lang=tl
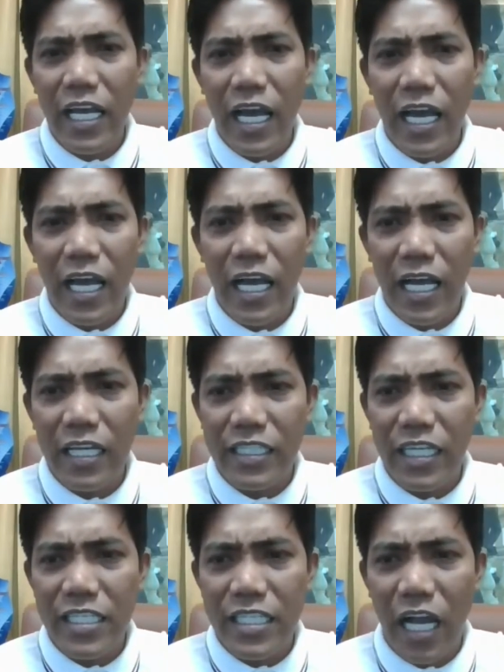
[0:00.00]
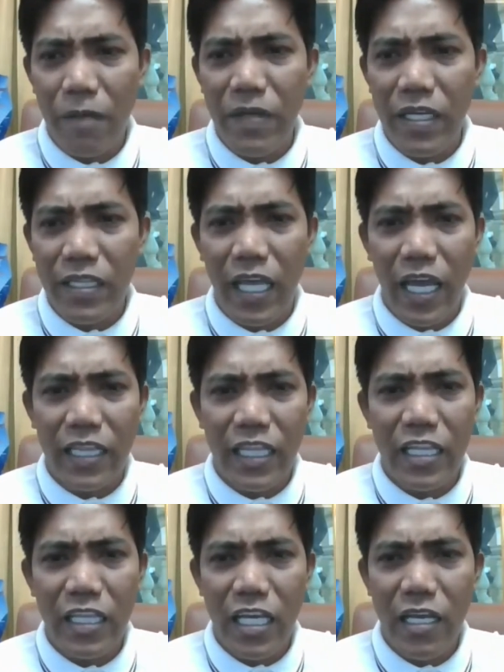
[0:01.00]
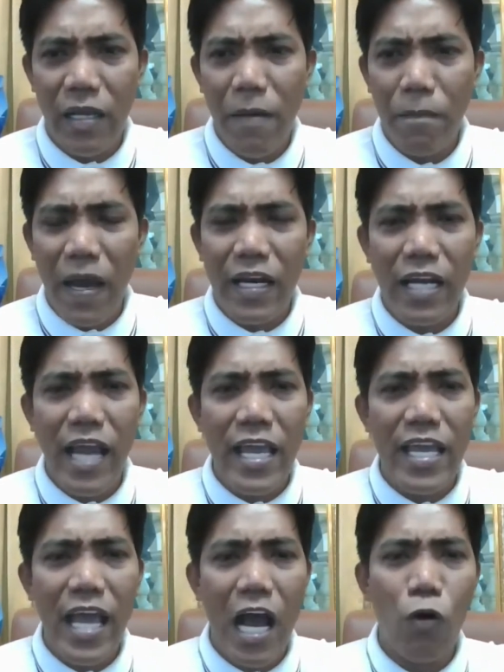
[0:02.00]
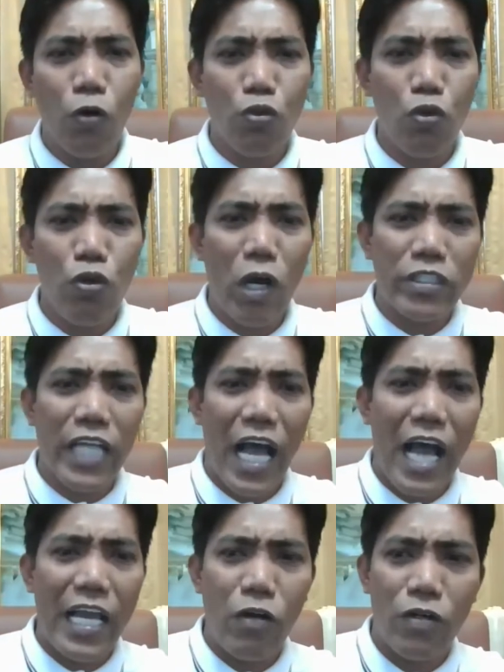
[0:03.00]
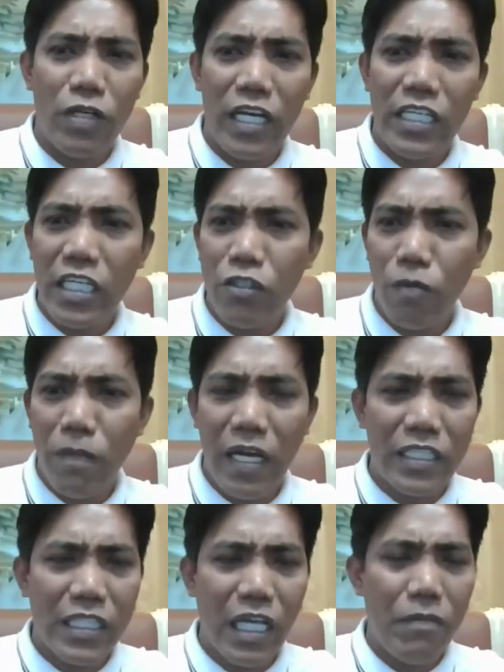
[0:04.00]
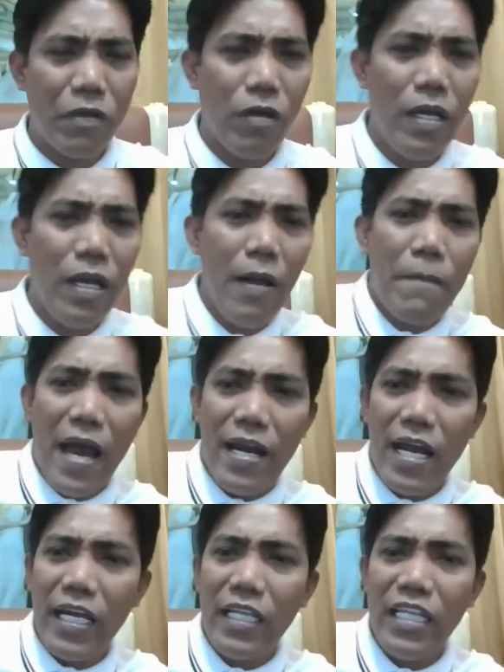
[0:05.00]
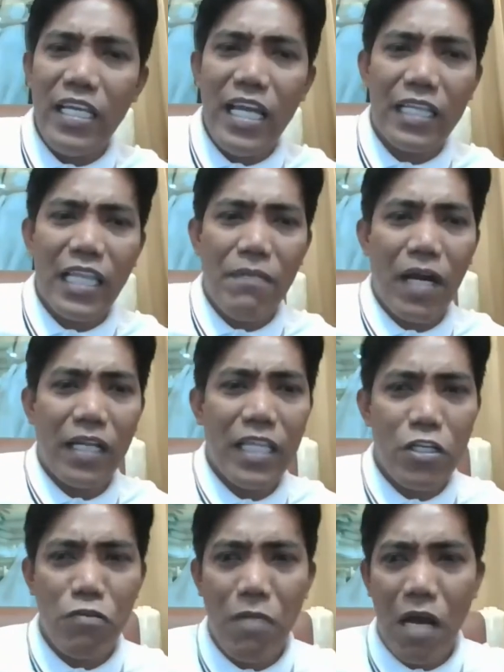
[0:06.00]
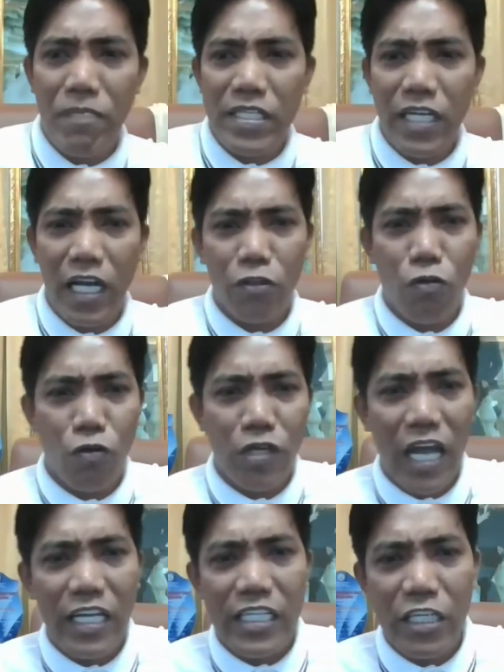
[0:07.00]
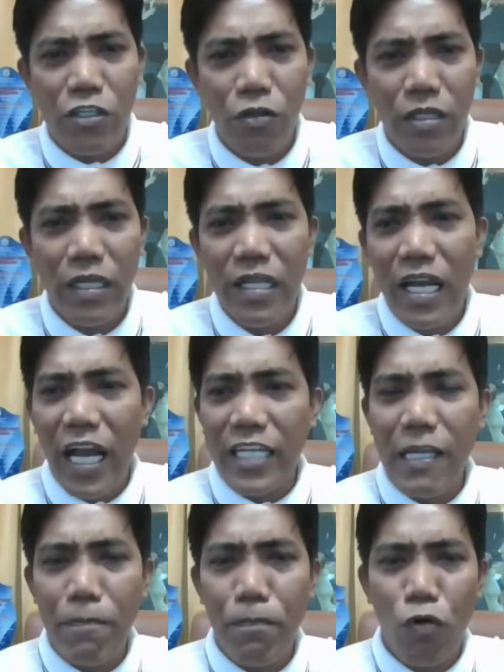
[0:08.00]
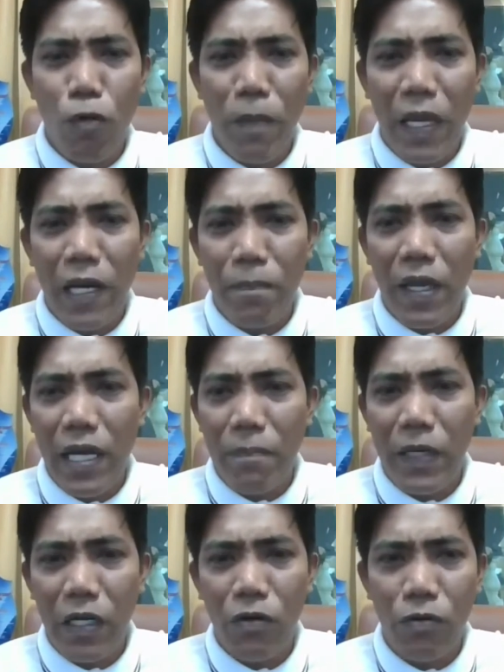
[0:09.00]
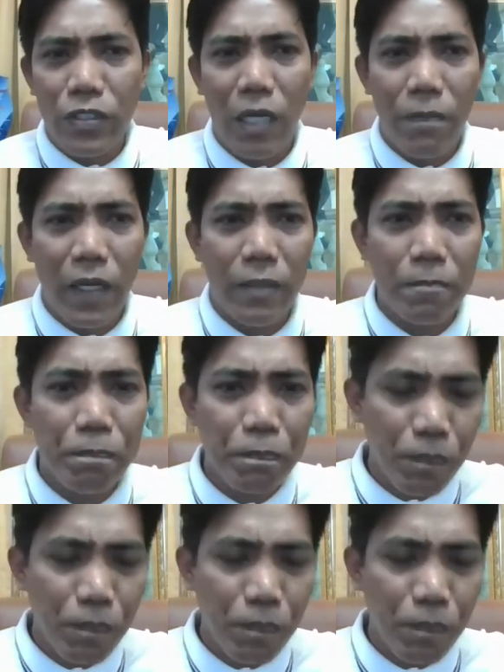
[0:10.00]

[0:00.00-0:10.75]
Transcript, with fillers: uh, dyan sa Cavite at hindi parang nahiya ho tuloy ako sa aking organisasyon. Parang sabi ko, parang hindi yata maganda sumapi sa ganitong organisasyon kasi puro pera-pera pinag-uusapan.